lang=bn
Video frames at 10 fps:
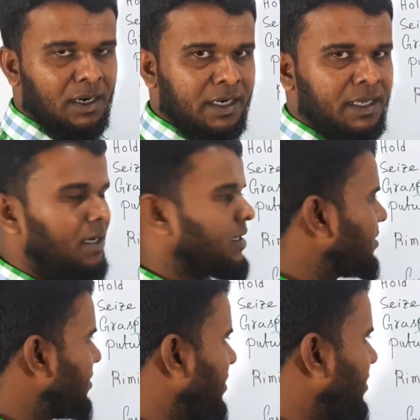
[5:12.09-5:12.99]
আর্টিকেল
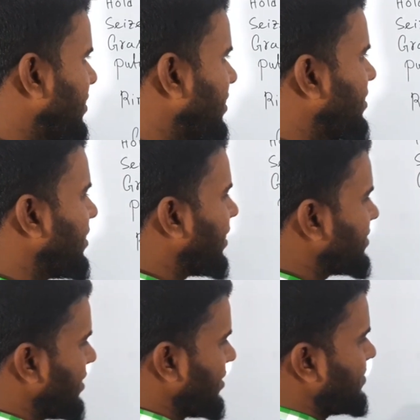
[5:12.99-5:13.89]
এর ক্ষেত্রে
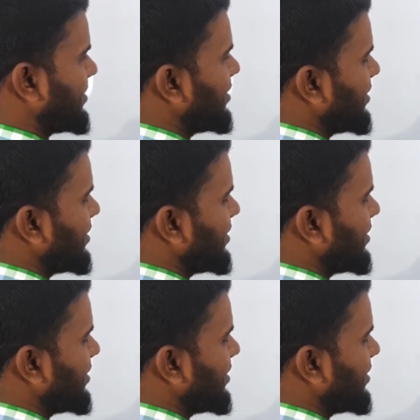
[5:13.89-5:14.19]
কাজে লাগবে